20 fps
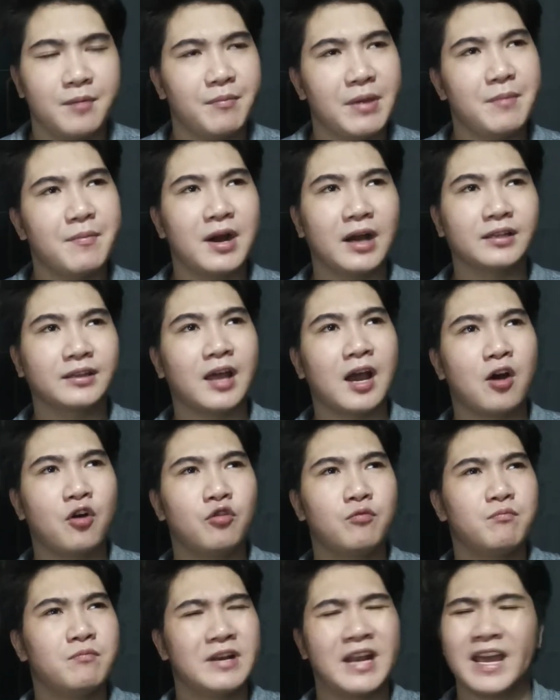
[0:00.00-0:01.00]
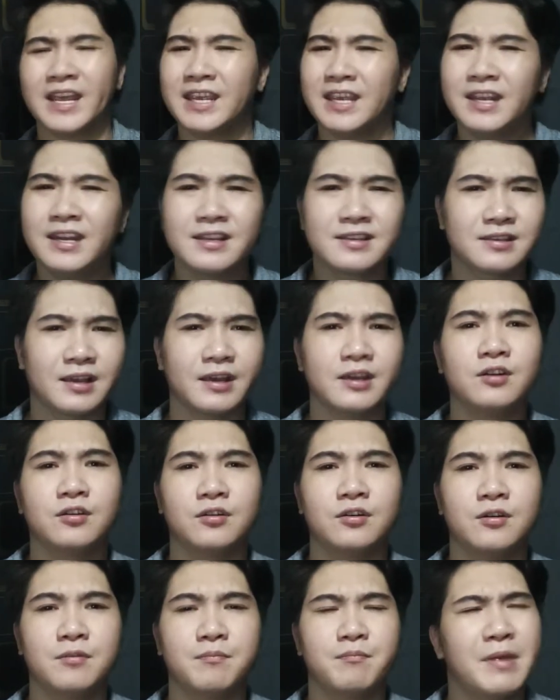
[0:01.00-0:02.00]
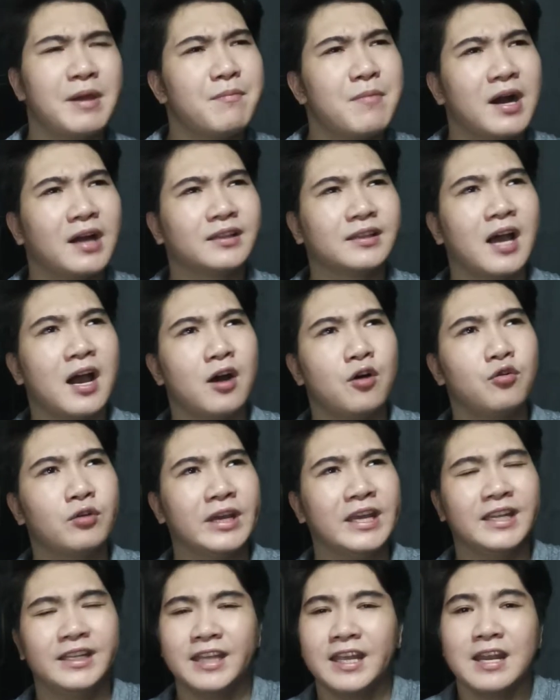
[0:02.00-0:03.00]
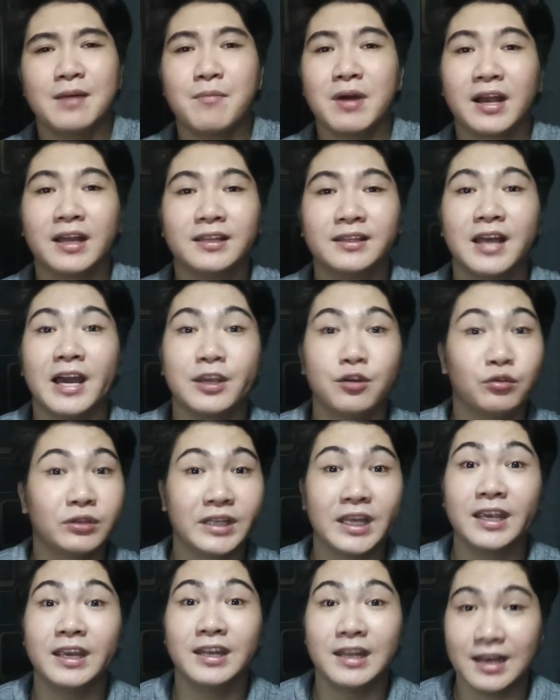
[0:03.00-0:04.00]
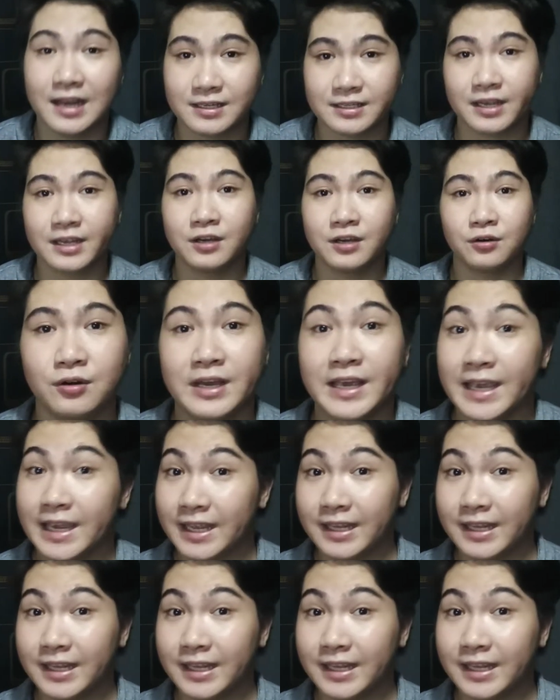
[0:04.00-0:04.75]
May mga taong naiinis sa'yo. May mga taong hindi na maganda yung tingin nila sa'yo.